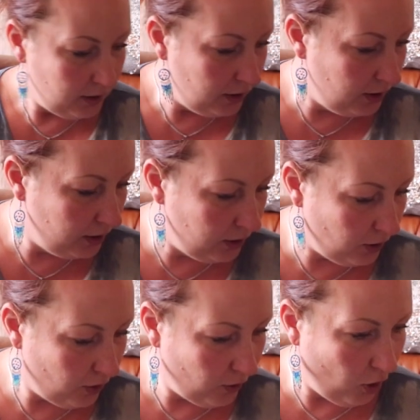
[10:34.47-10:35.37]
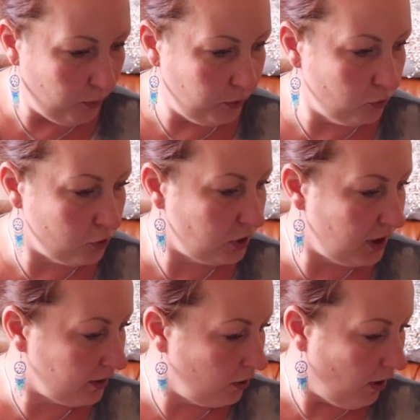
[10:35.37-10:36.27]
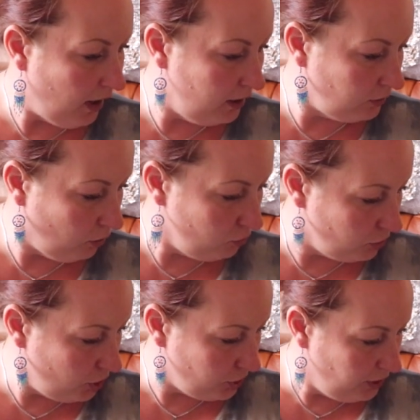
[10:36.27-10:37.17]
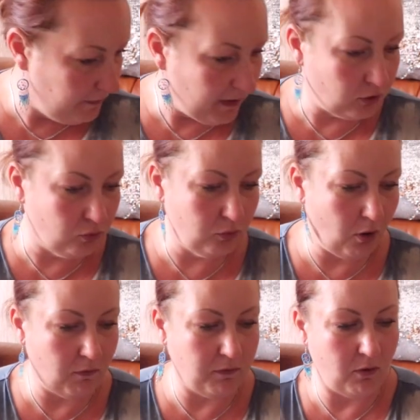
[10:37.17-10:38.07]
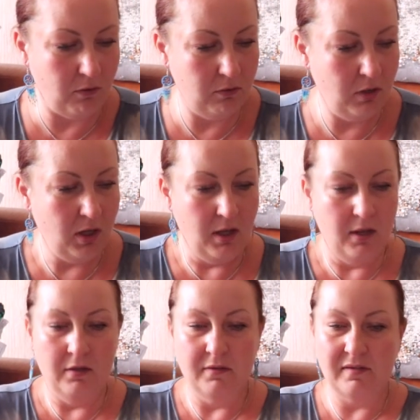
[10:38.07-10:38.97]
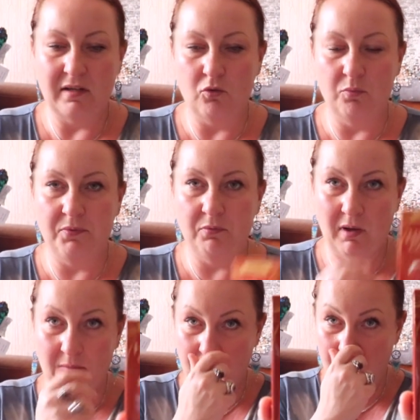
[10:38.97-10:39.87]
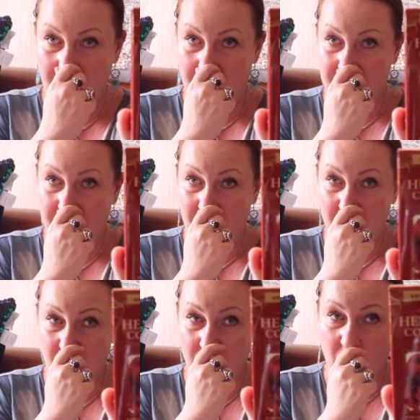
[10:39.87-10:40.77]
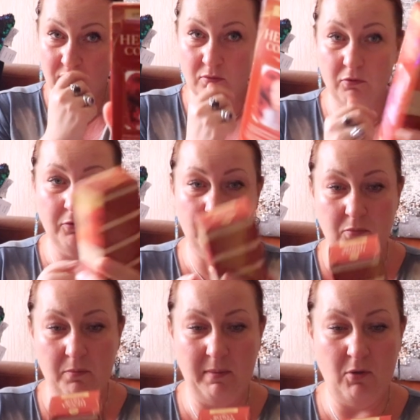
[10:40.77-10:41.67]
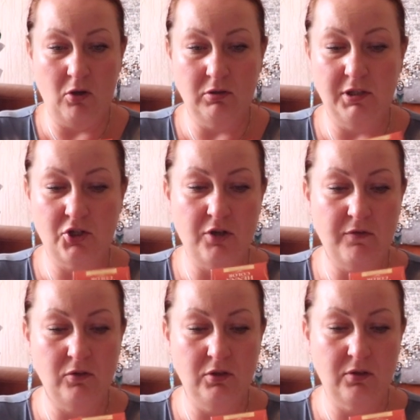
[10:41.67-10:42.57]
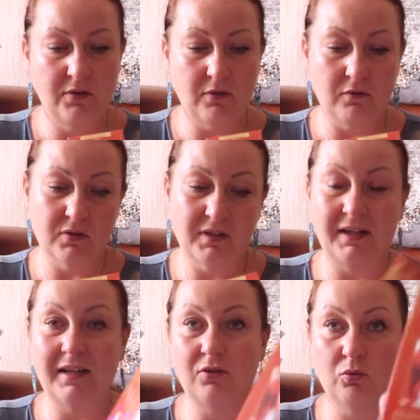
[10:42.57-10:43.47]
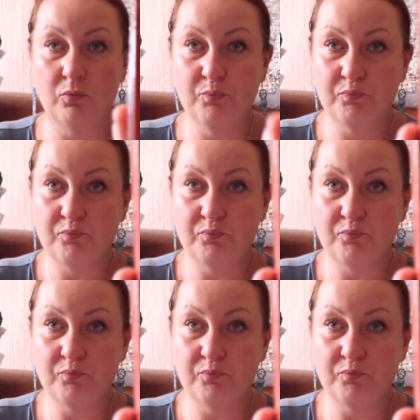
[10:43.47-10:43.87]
E, oprócz tego, ale to już też nie fakturowo, zakupiłam farbę do włosów, bo mam ochotę na czerwony i to jest owoc granatu.